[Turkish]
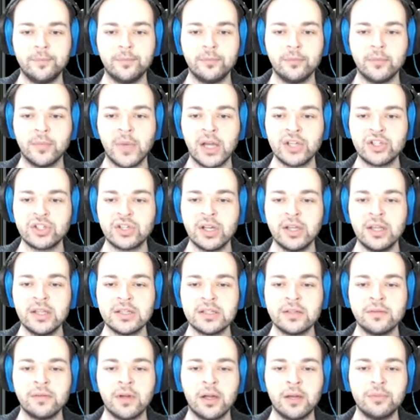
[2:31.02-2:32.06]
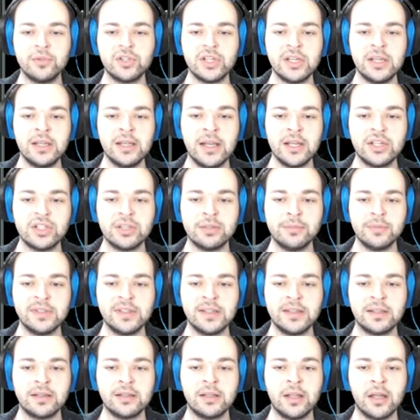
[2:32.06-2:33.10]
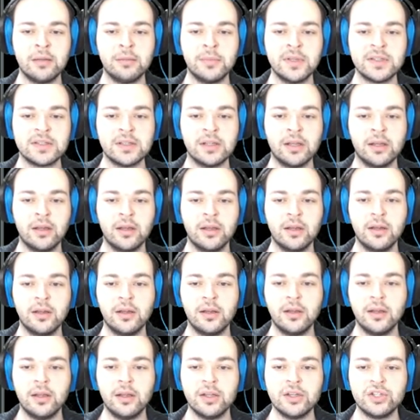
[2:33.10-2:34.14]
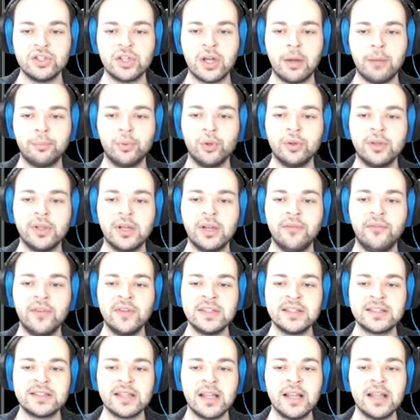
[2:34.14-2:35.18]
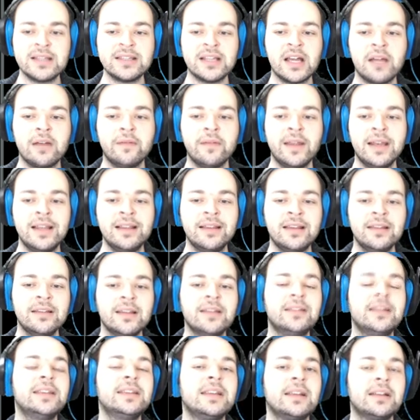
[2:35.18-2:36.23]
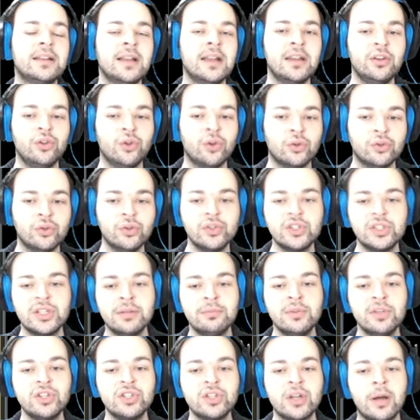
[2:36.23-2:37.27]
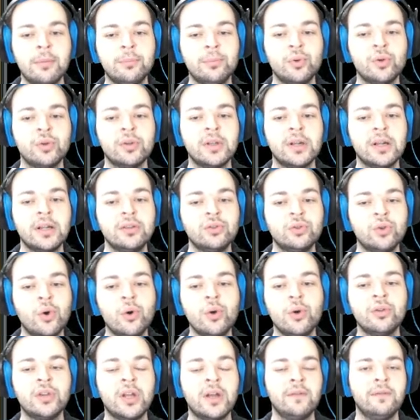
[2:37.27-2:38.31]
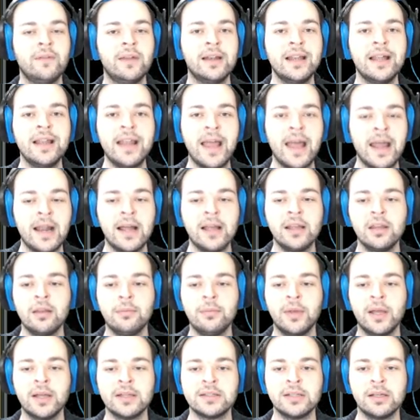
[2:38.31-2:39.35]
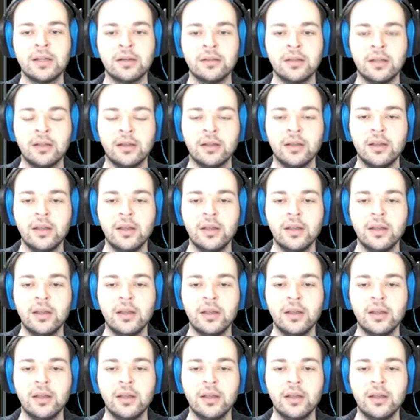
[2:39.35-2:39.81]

Başka nesi varmış? İyileştirme tetiklenmesi. Şampiyonlara fiziksel hasar verildiğinde tetikleniyordu. Şimdi şampiyonlara doğrudan verilen herhangi bir hasardan